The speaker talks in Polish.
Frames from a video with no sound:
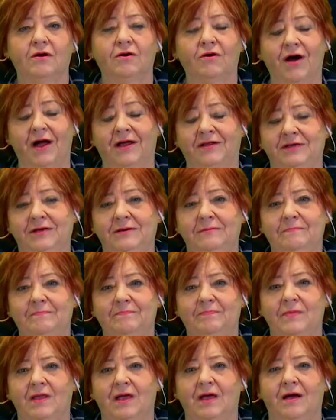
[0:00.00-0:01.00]
kochani,
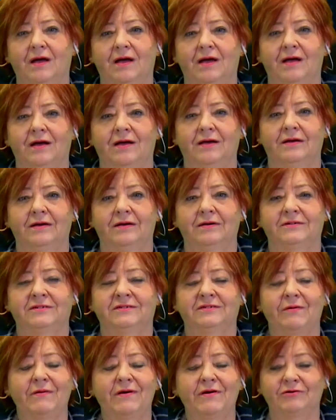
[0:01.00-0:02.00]

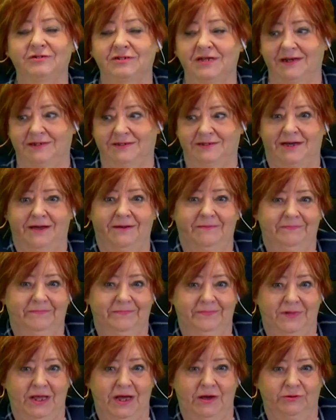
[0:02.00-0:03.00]
z całego serca,
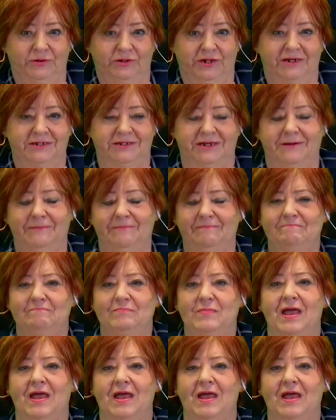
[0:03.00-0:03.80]
tego serca